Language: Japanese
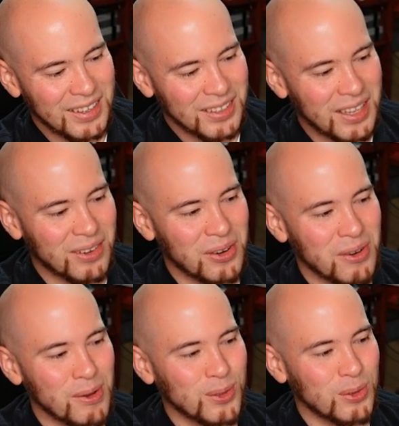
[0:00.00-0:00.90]
でこれ
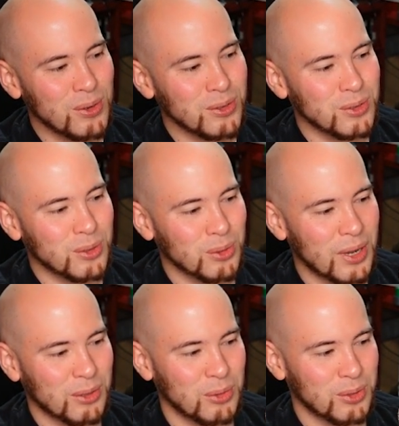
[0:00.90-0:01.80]
はどういうこと
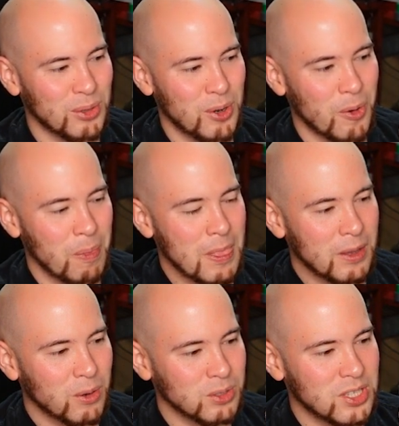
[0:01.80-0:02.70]
かというと、
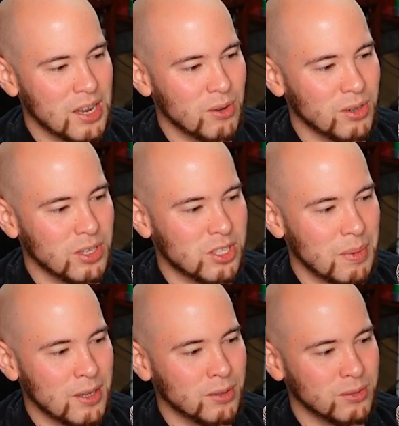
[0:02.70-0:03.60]
こちらの一
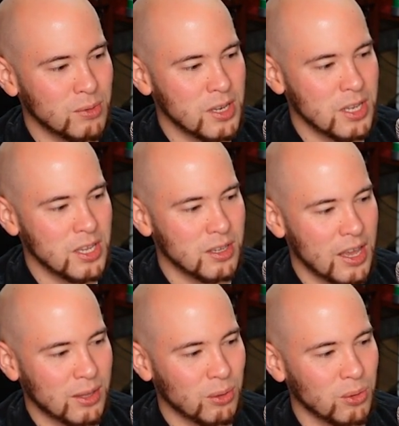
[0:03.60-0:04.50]
番上に、
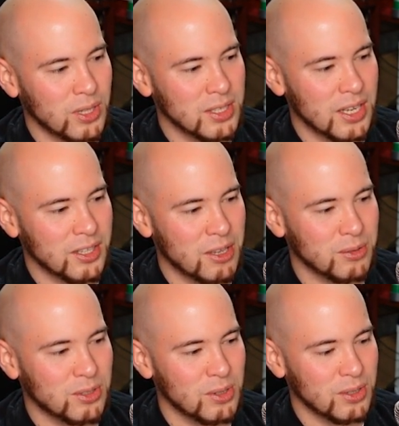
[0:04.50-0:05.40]
えっと、固定されている
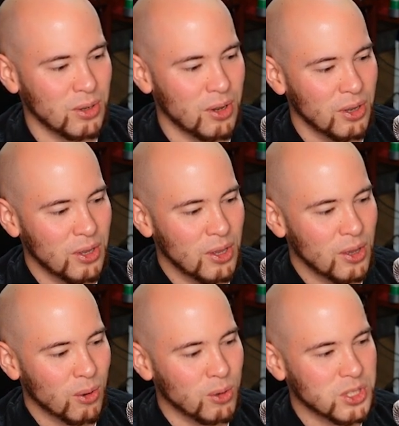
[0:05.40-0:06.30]
ツイート、
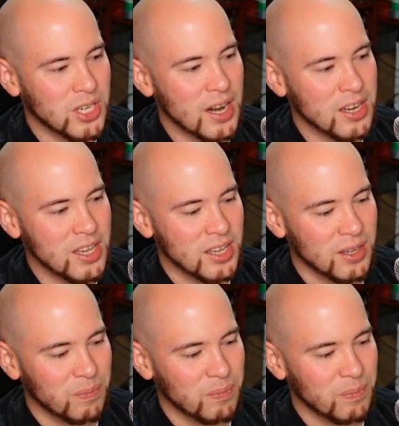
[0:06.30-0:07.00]
こちらに